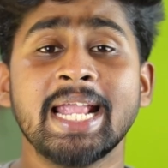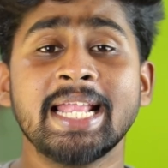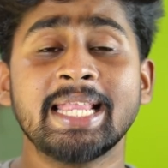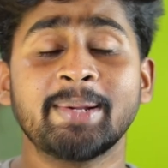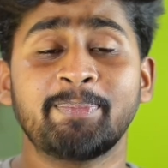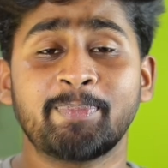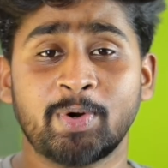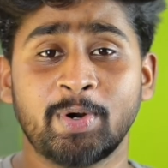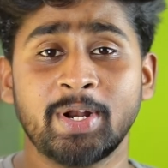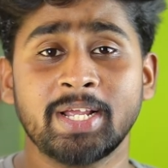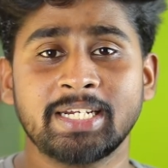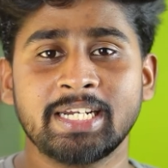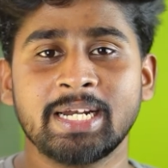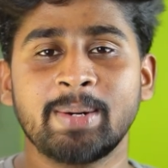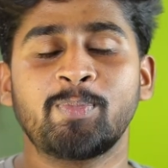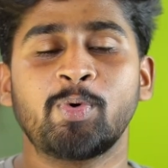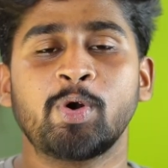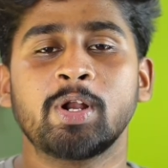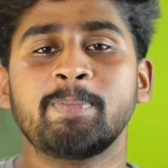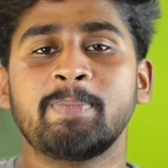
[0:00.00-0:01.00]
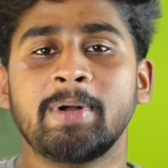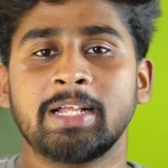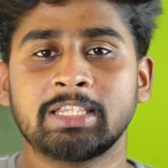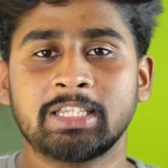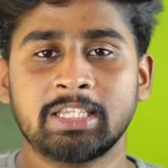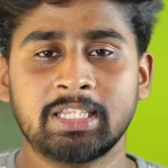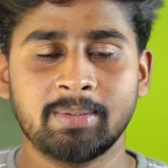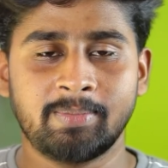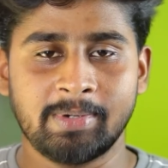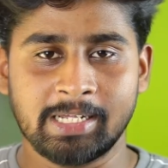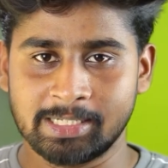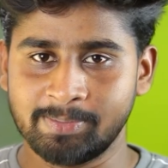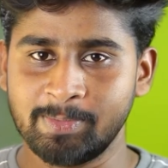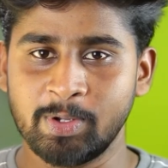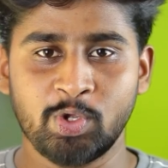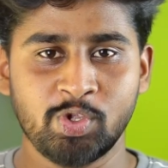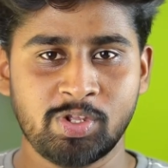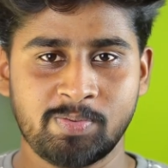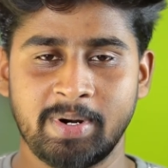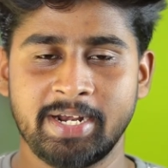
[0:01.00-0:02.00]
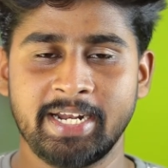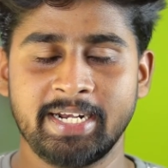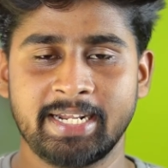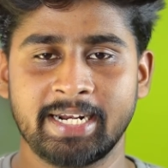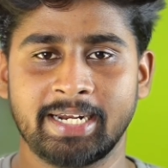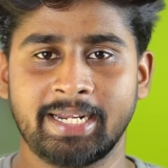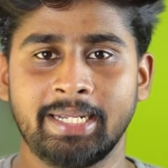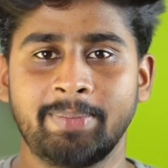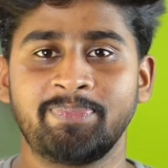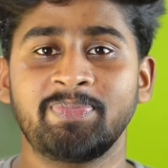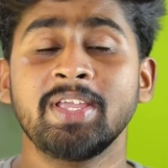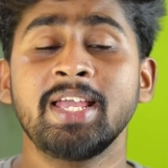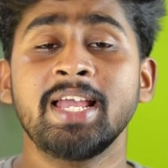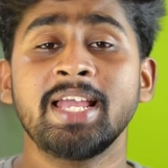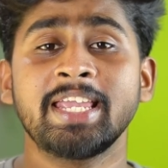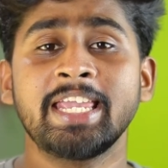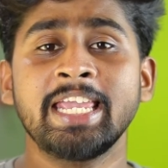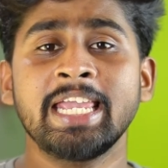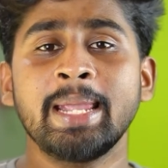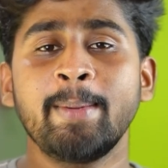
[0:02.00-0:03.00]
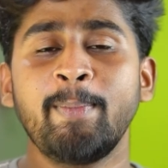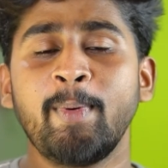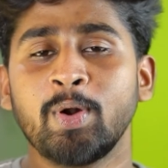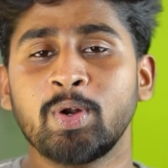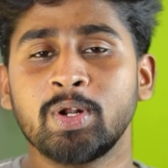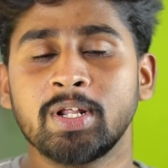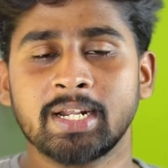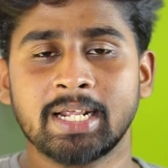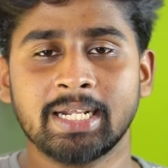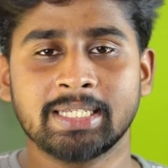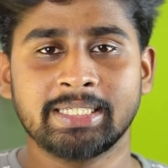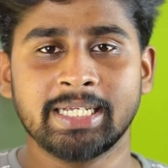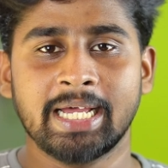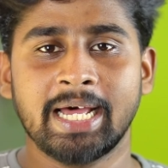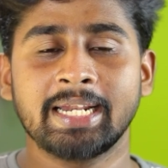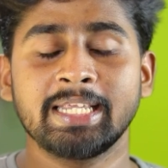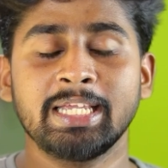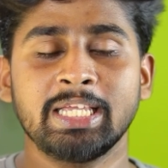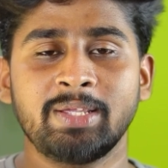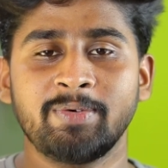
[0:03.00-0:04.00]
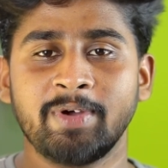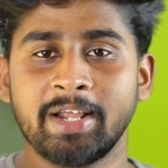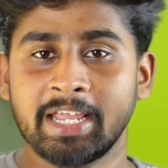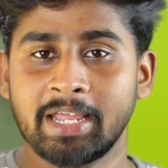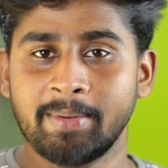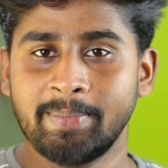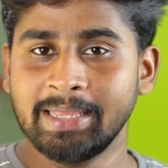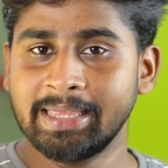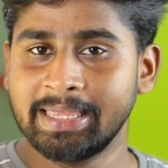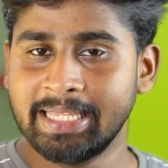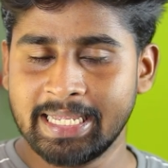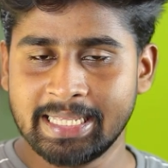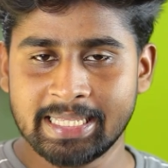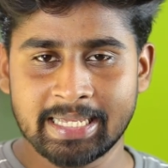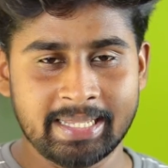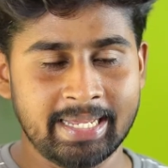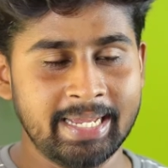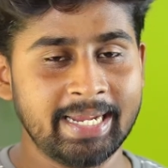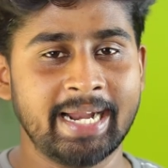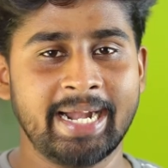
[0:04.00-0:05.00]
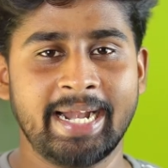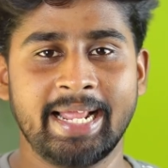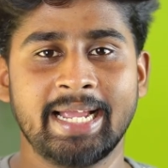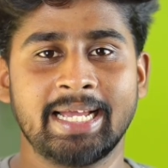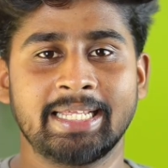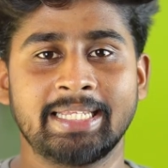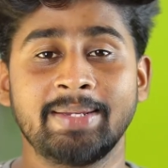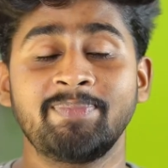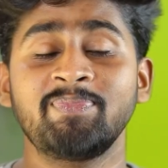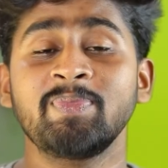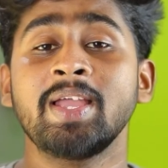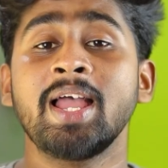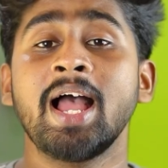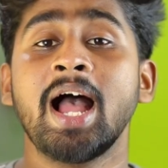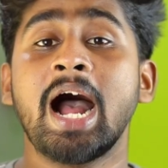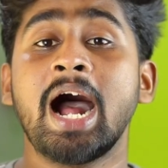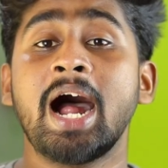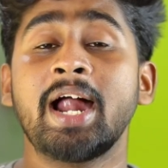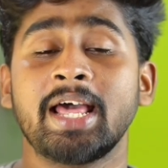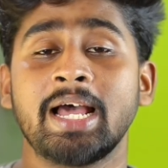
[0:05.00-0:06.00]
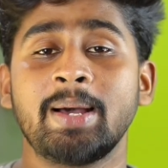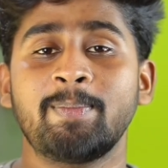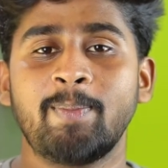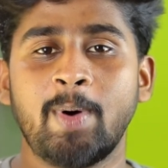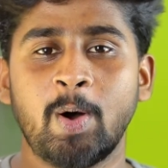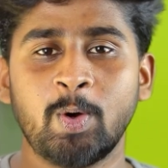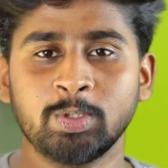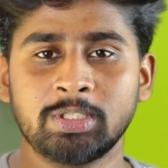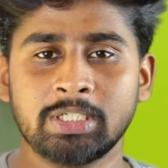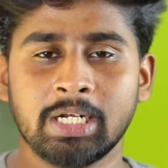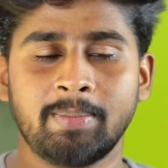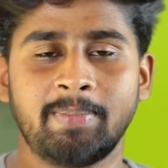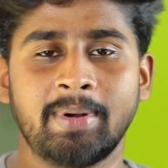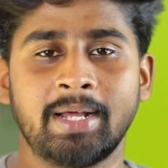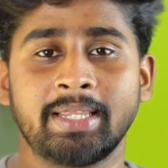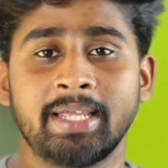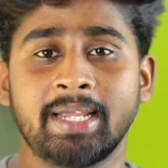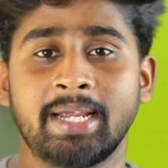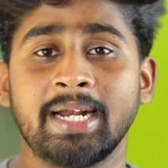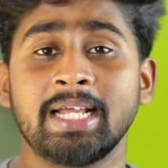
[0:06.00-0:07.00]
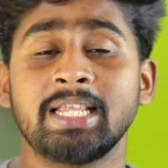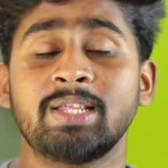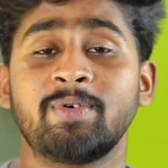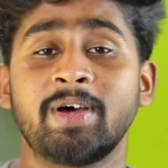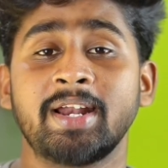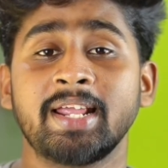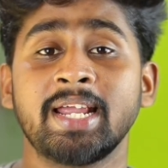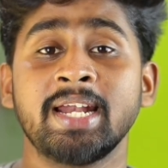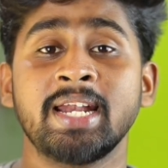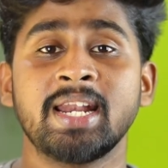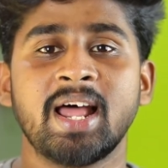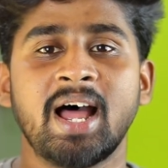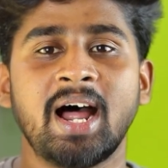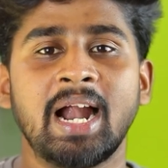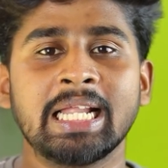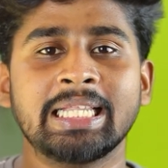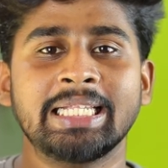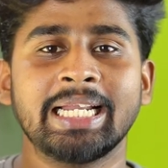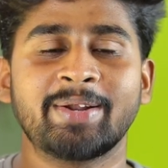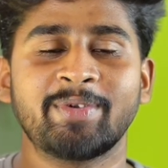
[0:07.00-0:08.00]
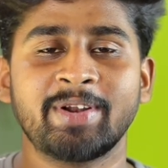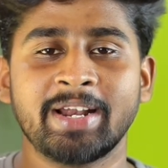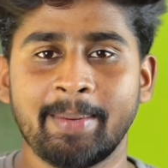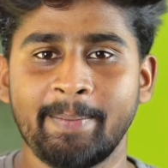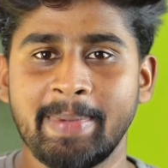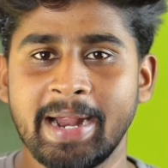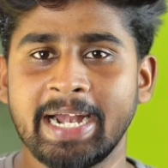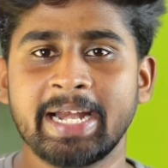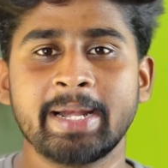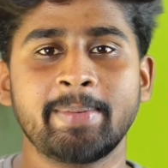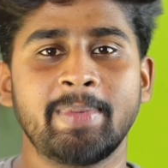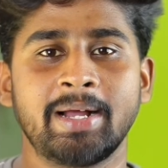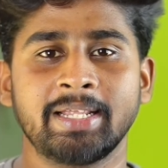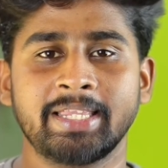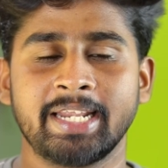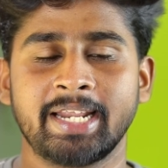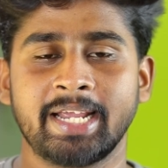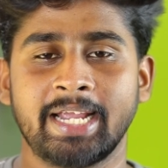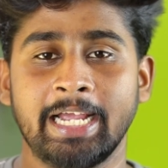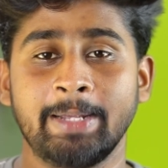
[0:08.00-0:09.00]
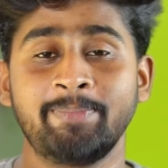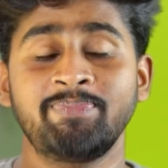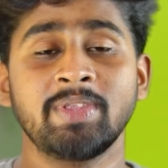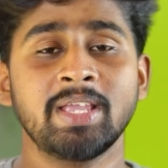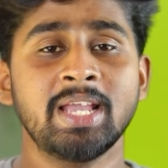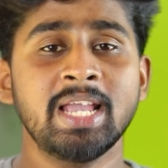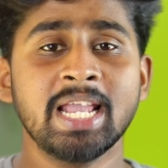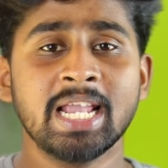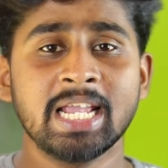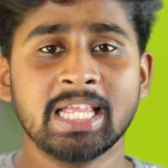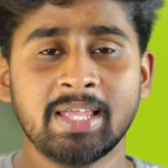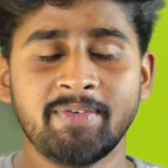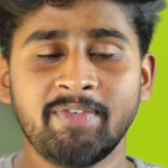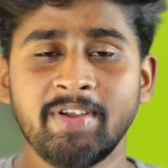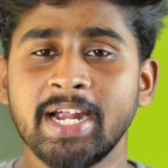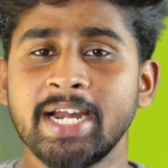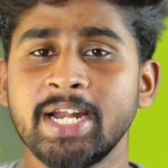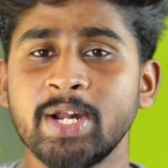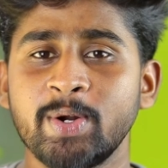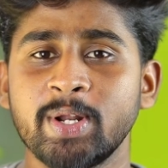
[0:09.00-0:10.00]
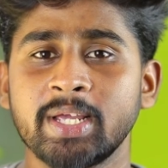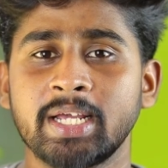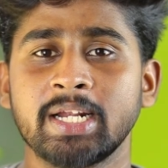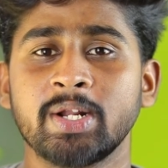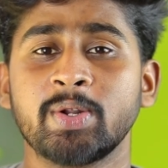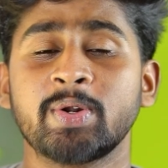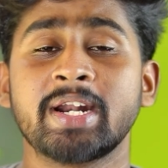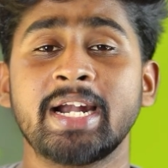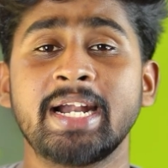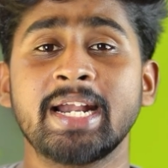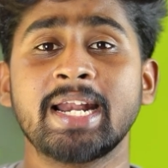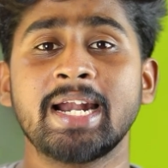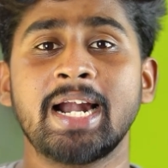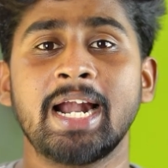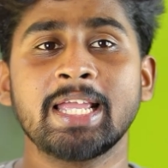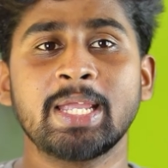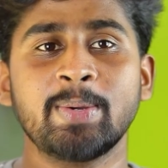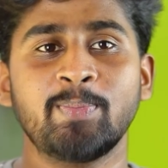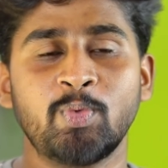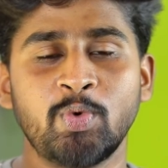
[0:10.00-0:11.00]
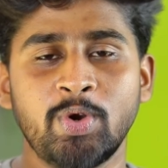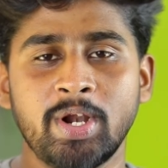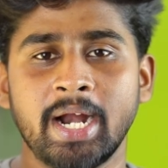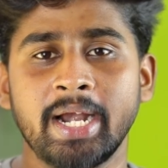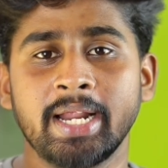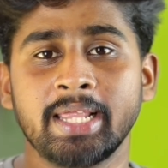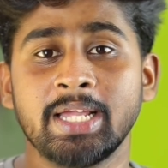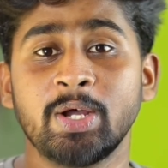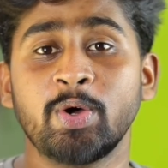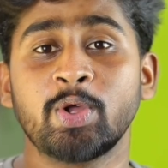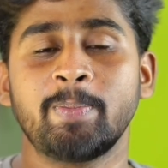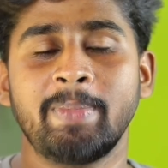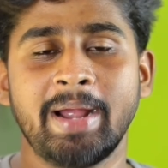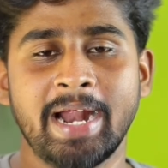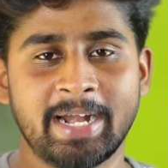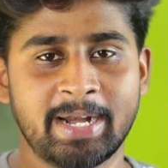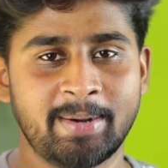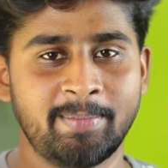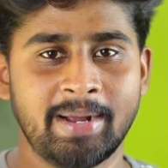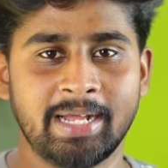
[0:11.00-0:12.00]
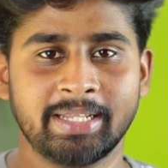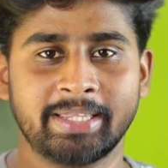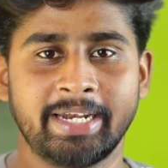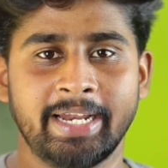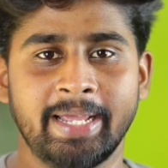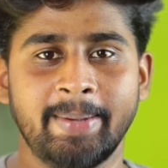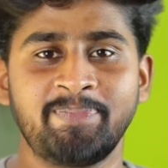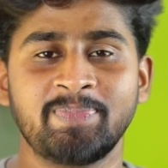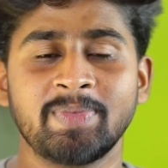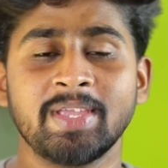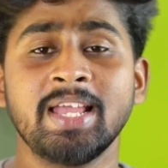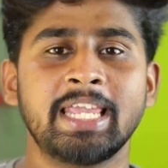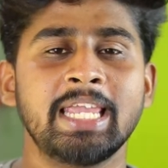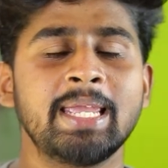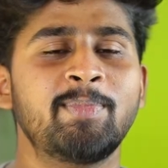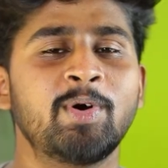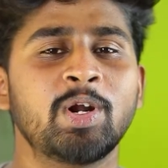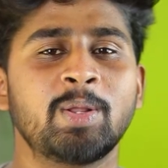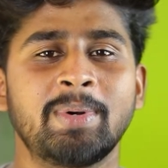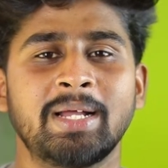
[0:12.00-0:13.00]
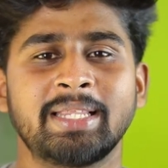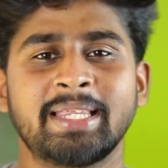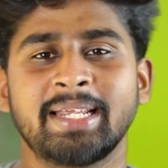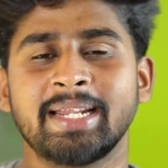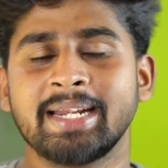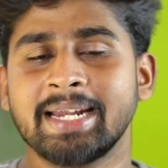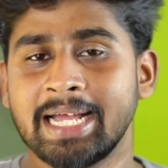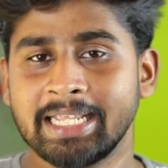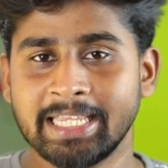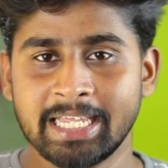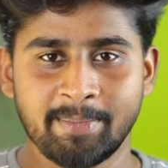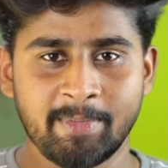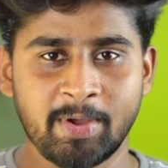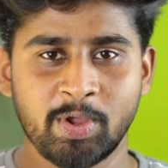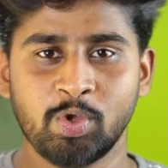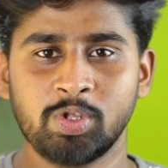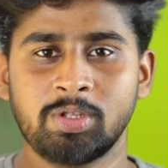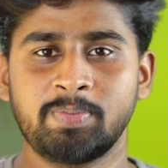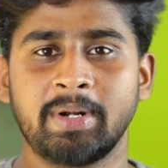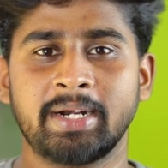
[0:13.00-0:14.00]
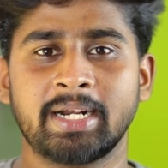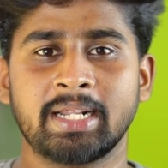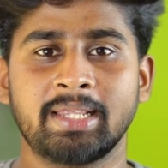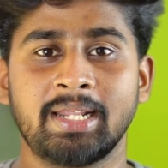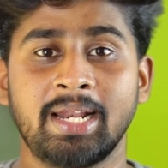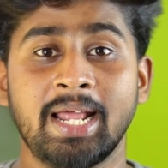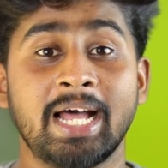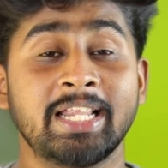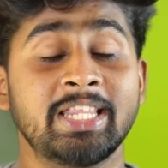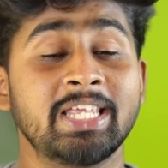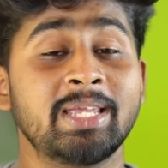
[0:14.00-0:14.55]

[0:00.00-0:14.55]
இந்த ப்ராடக்ட் நான் போன பத்து மாதமாக யூஸ் பண்ணிகிட்டு இருக்கேன் கீபோர்டில் இருக்க சார்ஜ் இது வரைக்குமே தீந்ததே கிடையாது ஆனால் மவுஸில் பார்த்தீங்கன்னா இது வரைக்கும் நாலு தடவை நான் பேட்டரி மாற்றிருக்கேன் இந்த வீடியோ எடுக்கிற ஒரு ரெண்டு நாளைக்கு முன்னாடி தான் ஒரு பேட்டரி மாற்றினேன் கீபோர்டு பார்த்தீங்கன்னா நான் அதிகமாக யூஸ் பண்ணுறதில்ல